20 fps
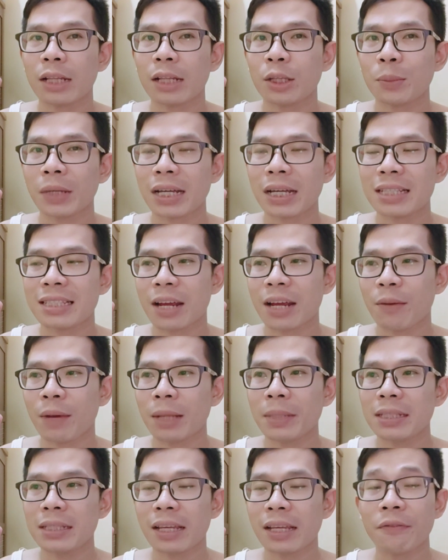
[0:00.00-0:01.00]
atau bekas
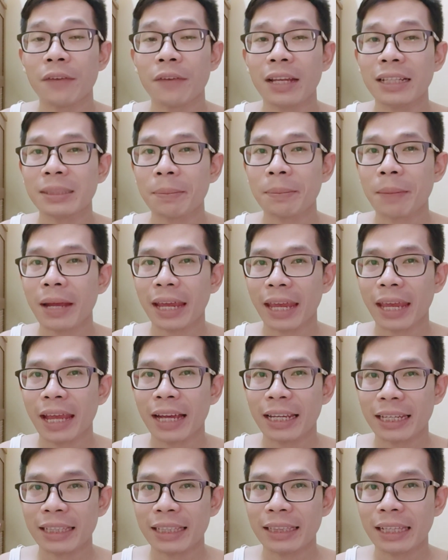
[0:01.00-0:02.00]
jerawat biasanya Felix pakai
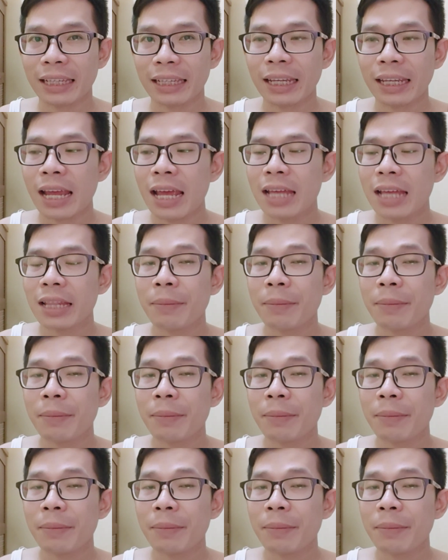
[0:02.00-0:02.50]
yang green tea.